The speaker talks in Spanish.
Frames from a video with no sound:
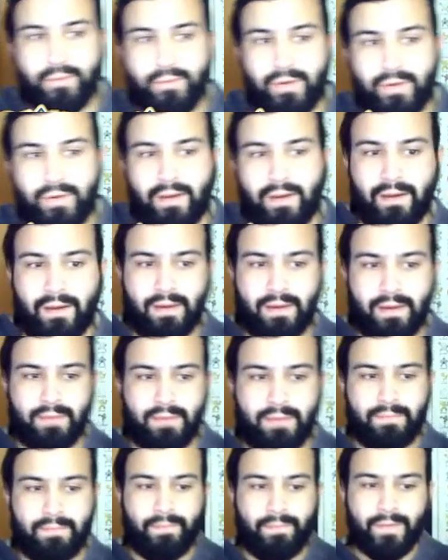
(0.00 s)
porque
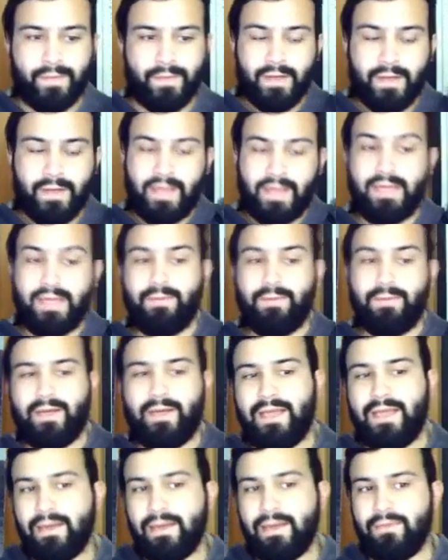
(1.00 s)
em, el equipo que
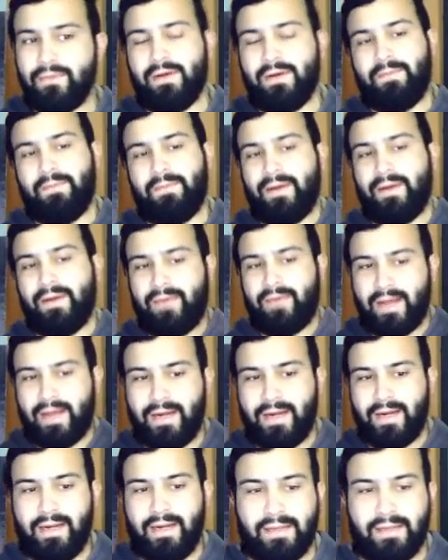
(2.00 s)
llevo es para bajar
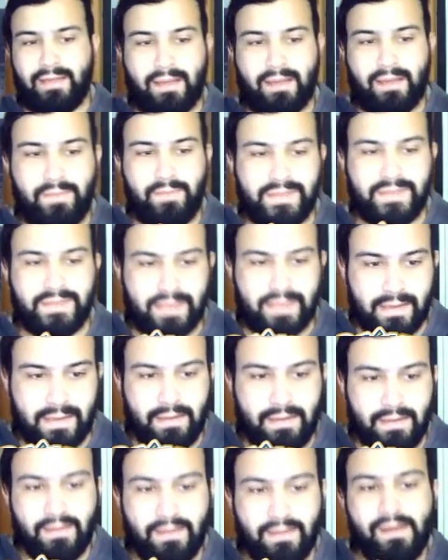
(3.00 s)
el ataque
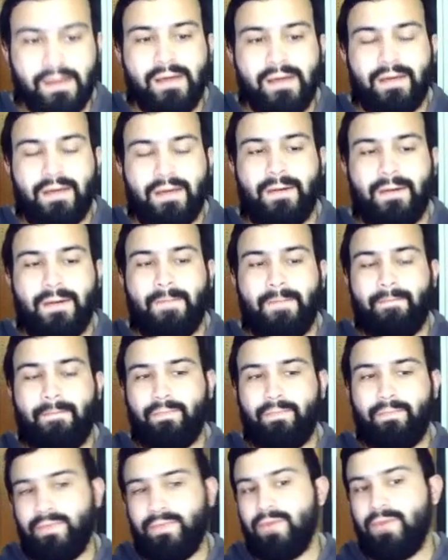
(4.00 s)
especial.
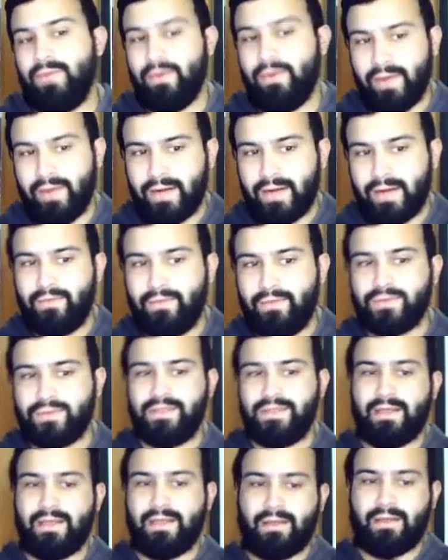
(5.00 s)
Em, le voy a bajar la
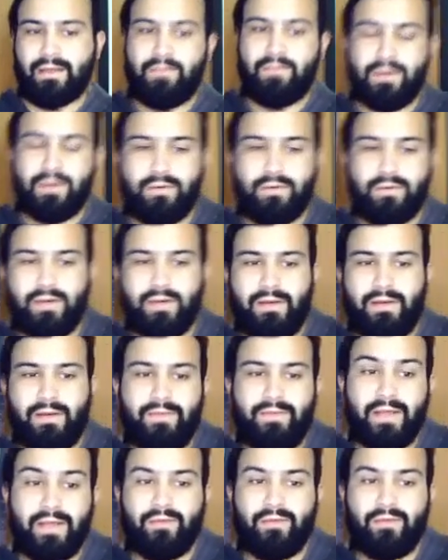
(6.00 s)
velocidad también con el
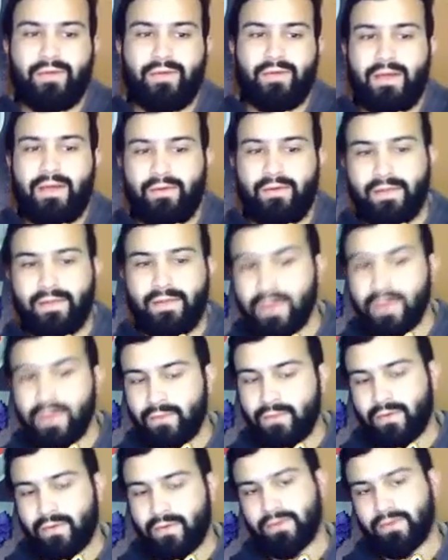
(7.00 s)
viento y hielo de
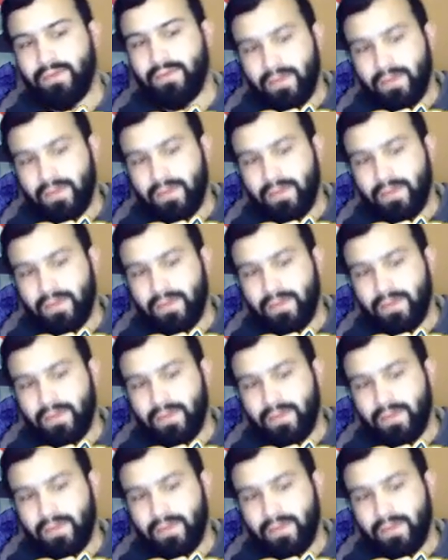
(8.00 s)
Divo.